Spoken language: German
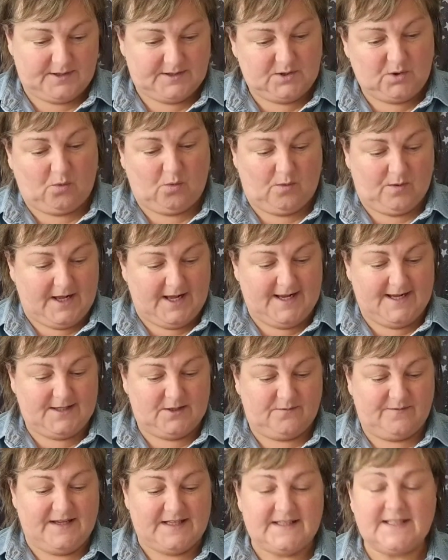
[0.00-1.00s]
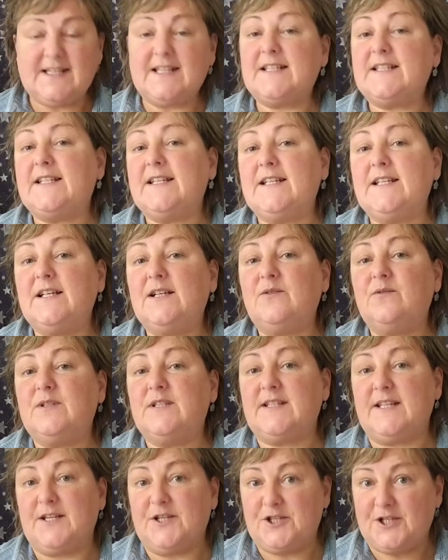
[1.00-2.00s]
So, also was sind Sinne und
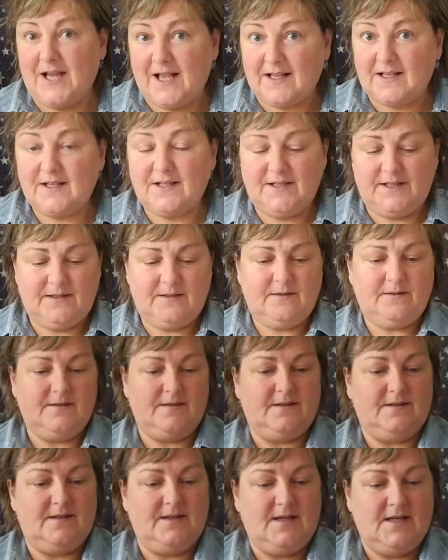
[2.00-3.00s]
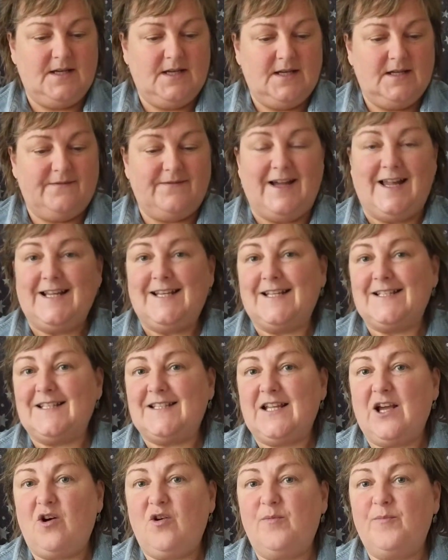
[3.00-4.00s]
sind Chakren? weil das ist
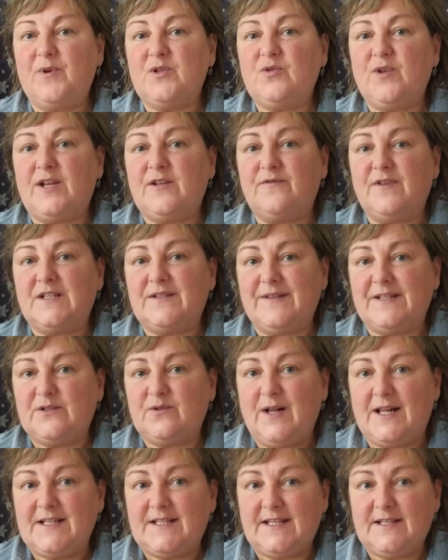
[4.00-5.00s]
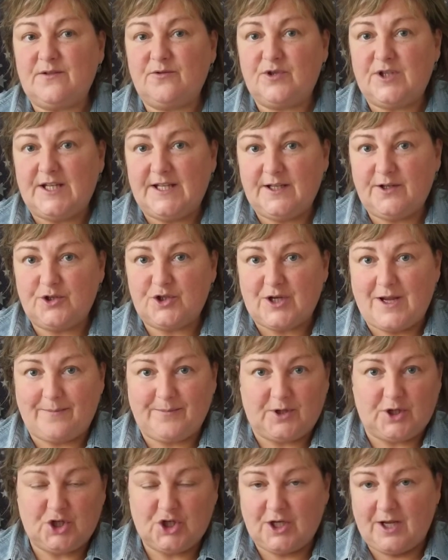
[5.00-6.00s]
ja auch immer so etwas, was so als esoterisch
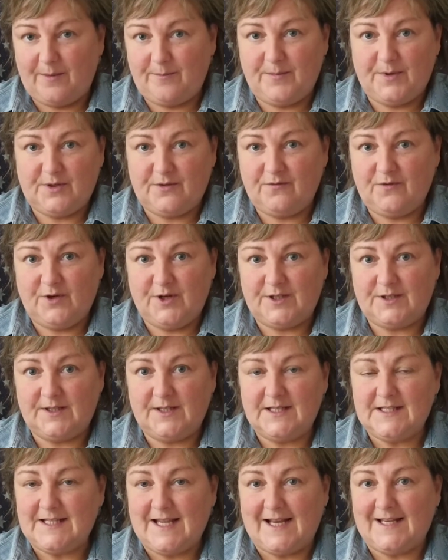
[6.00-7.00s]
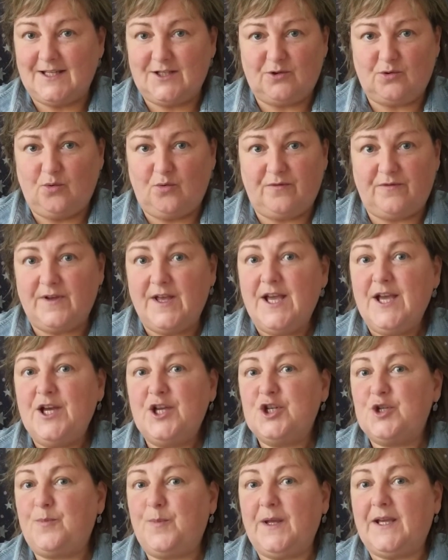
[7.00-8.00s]
abgestempelt wird. Ne? Ist ja eigentlich doof.
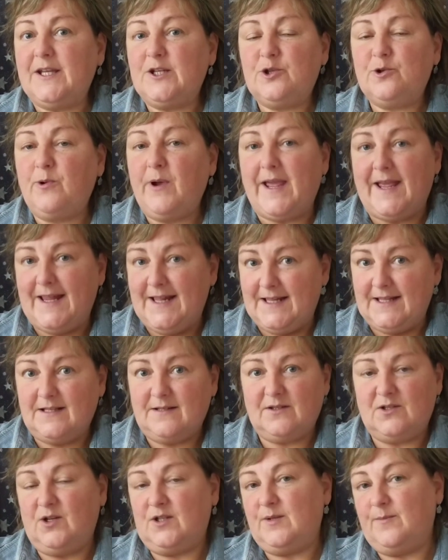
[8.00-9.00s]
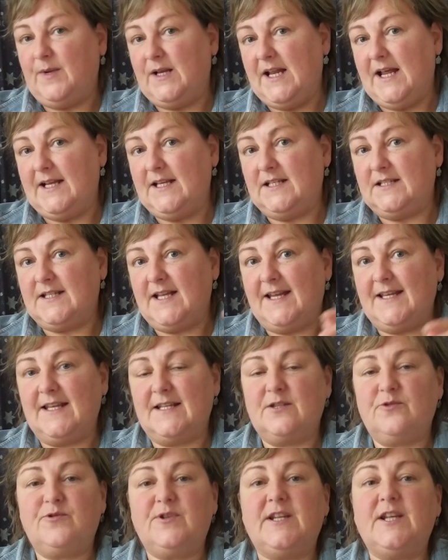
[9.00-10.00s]
Spirituell sollte man eigentlich sein.
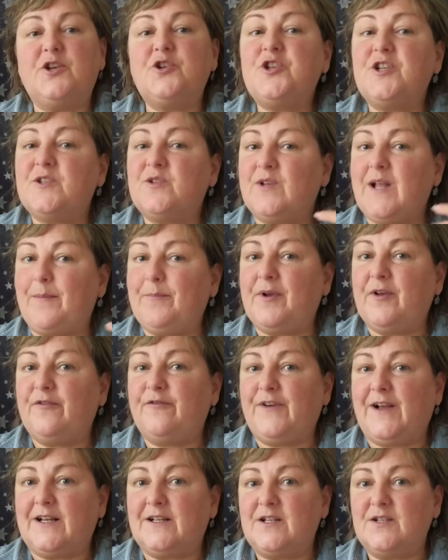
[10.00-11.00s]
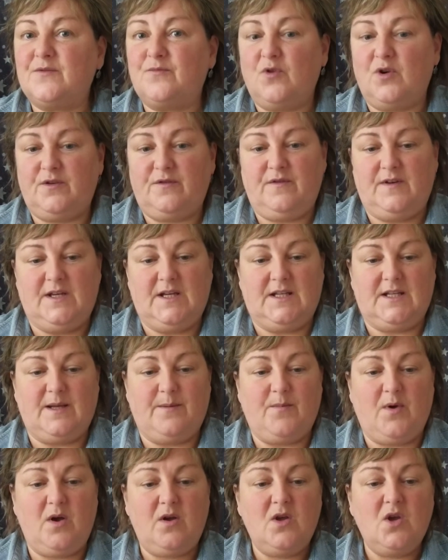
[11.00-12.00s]
Esoterisch ist so ein abgefucktes Wort, finde ich
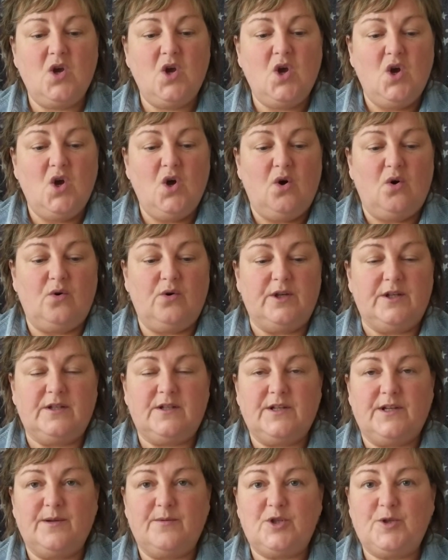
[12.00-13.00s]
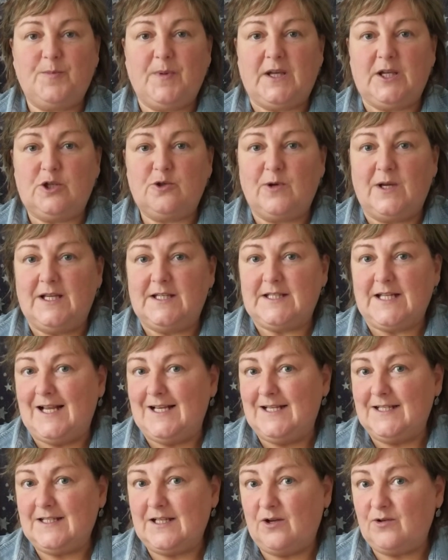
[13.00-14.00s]
immer. Und äh, spirituell ist
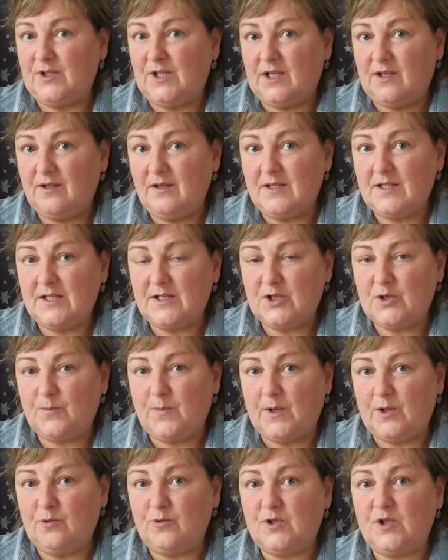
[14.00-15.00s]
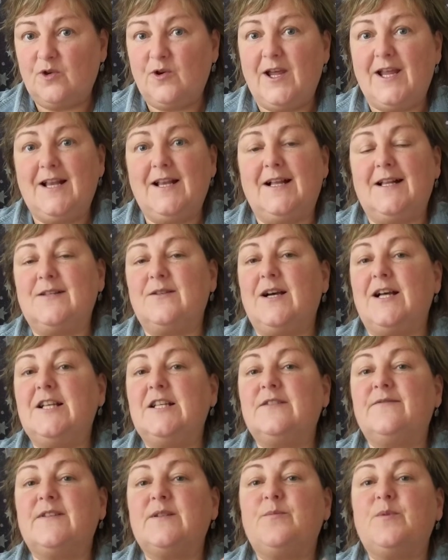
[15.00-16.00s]
alles, auch die Kirche ist spirituell, also
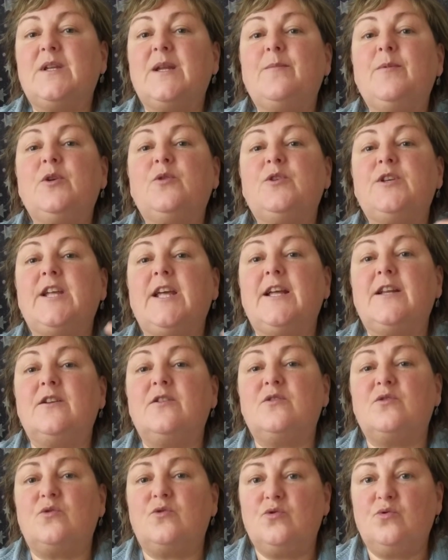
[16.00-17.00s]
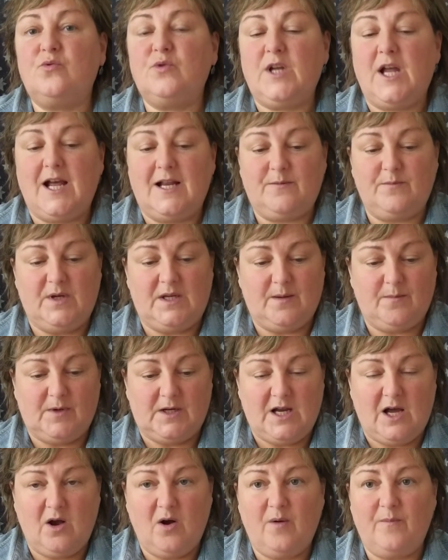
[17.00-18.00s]
alles, was mit Himmel und Erde zu tun hat, mit dem
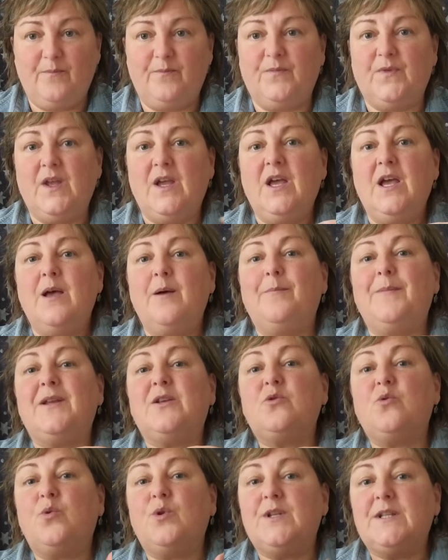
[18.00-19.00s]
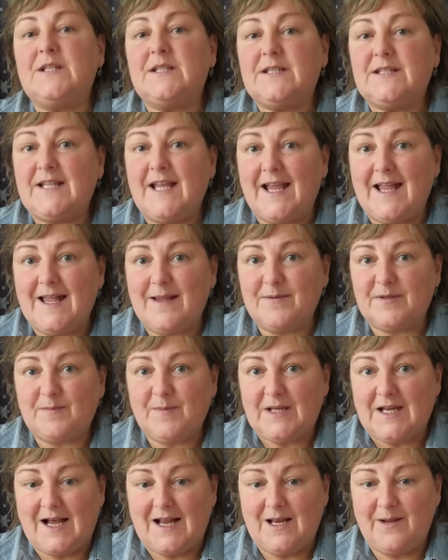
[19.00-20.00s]
Glauben, mit uns selbst,
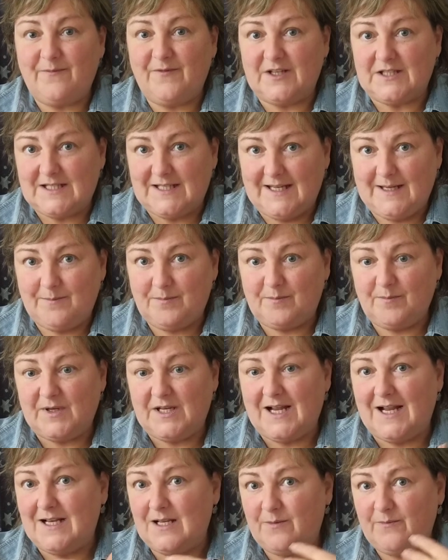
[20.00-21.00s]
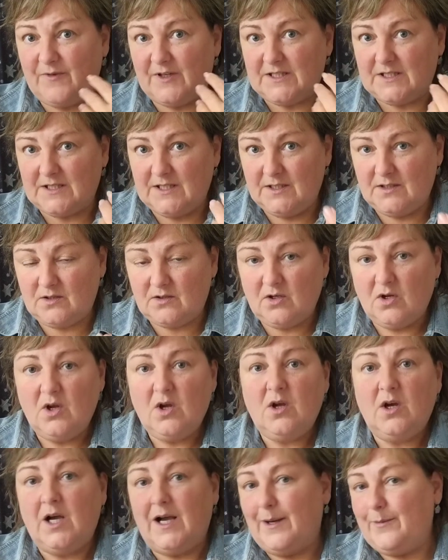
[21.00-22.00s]
mit allem, was lebt, mit allem, was ist.
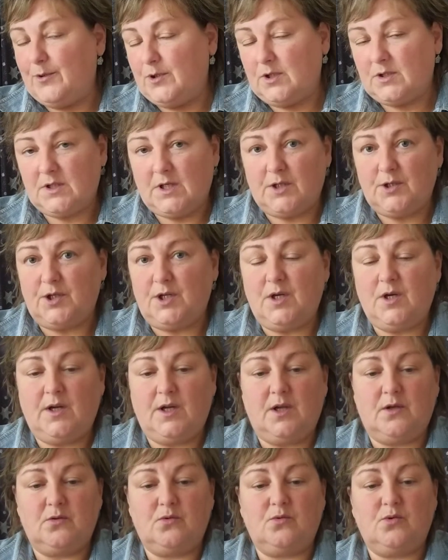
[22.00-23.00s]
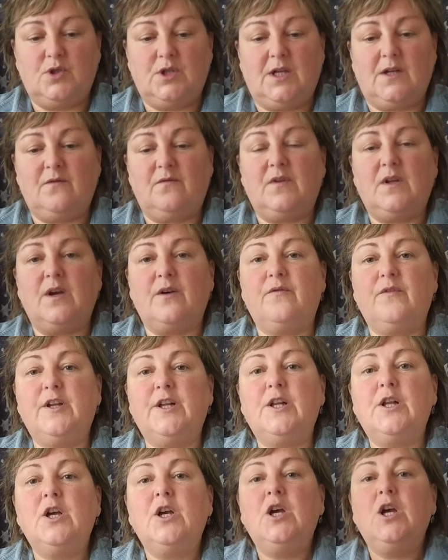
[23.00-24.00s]
Aber das kann jeder ja so sehen, wie er will.